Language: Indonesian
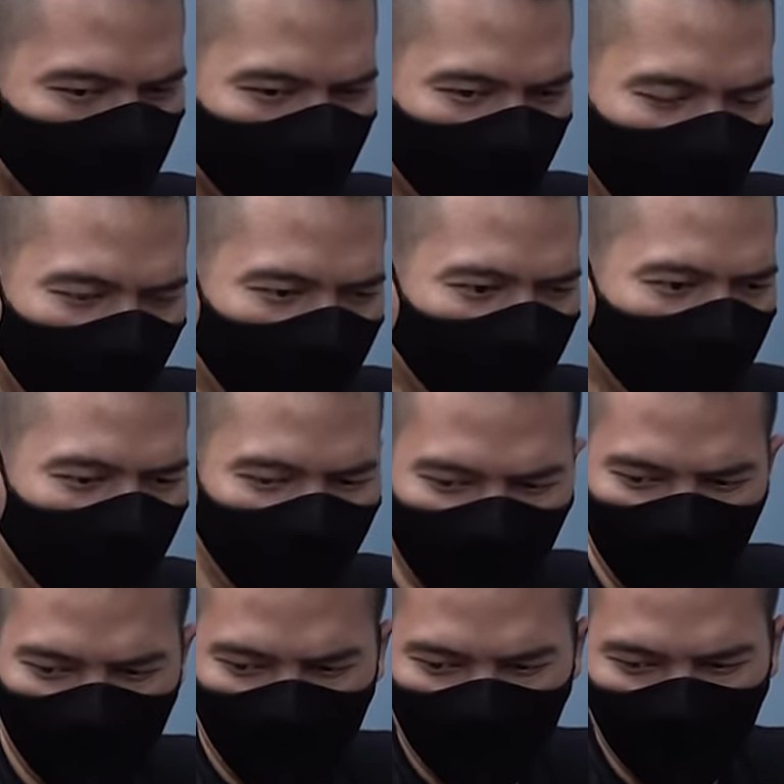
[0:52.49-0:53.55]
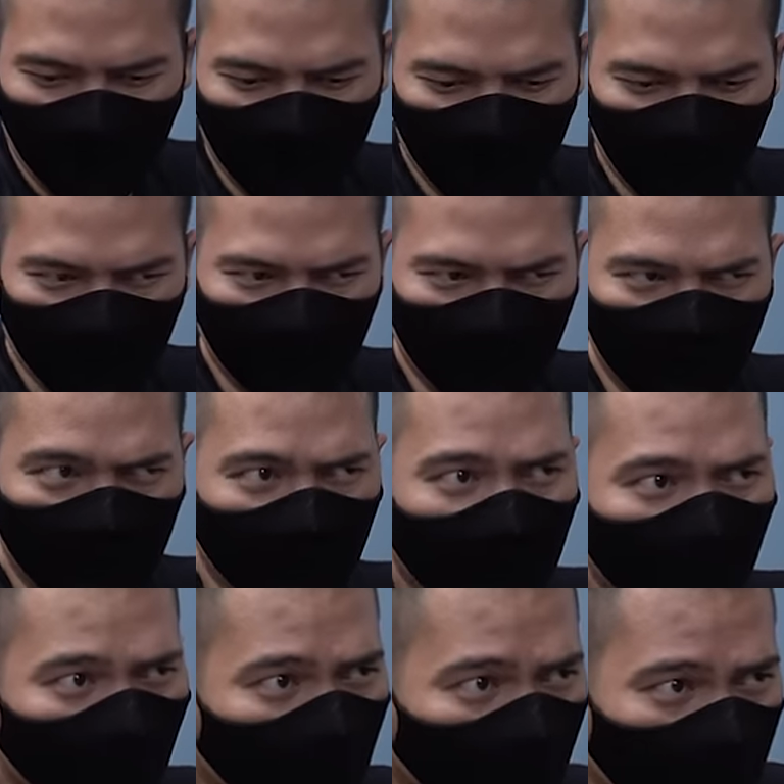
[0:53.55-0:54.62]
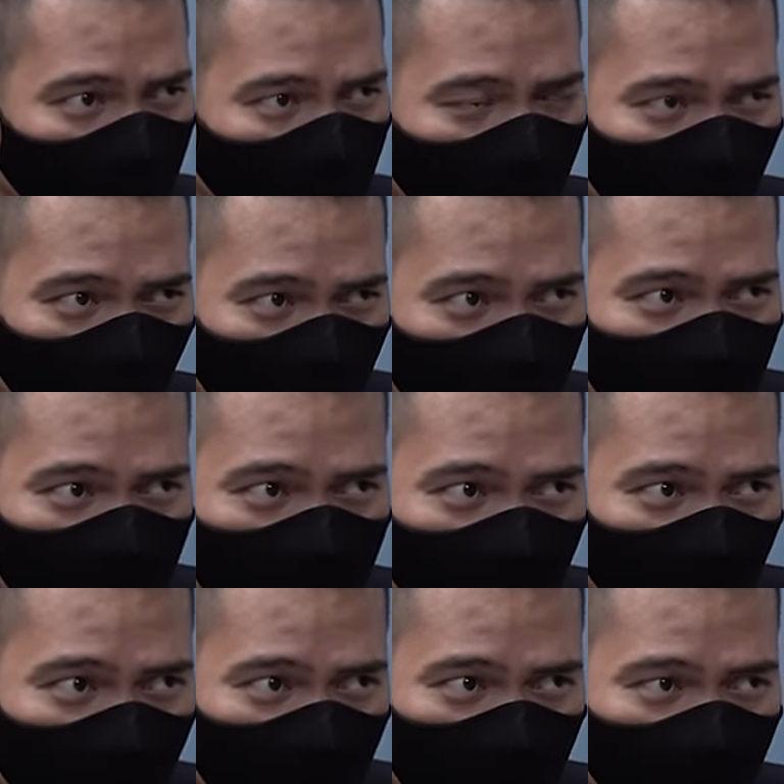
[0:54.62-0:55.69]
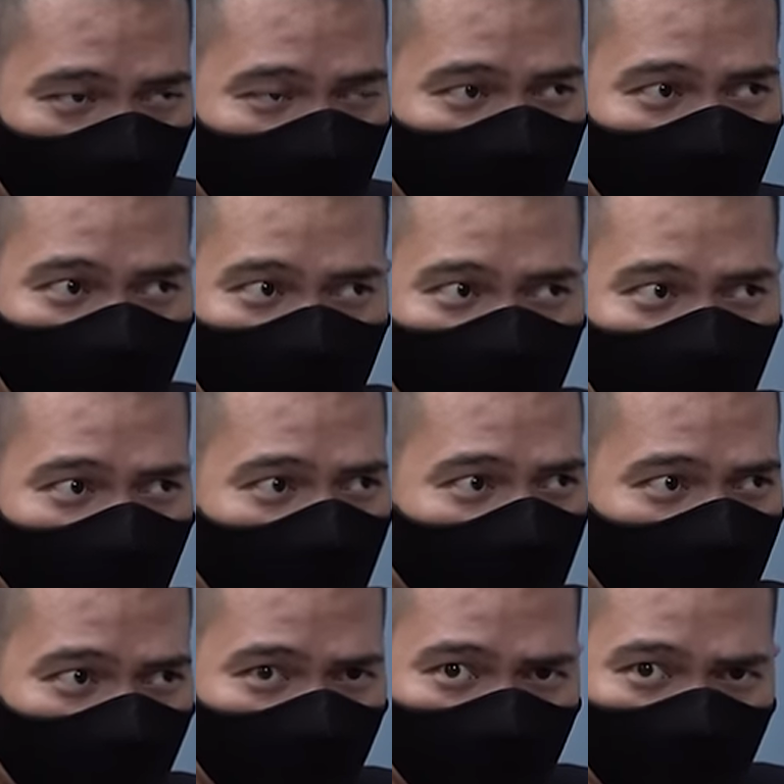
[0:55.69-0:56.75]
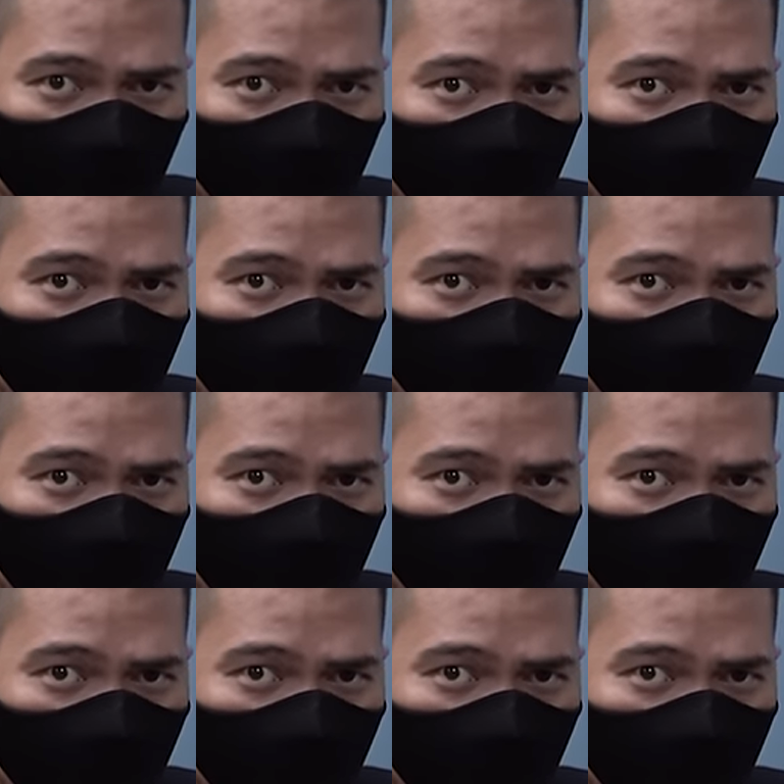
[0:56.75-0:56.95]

hmm? uh, nggak mau beli kursi yang ada senderannya?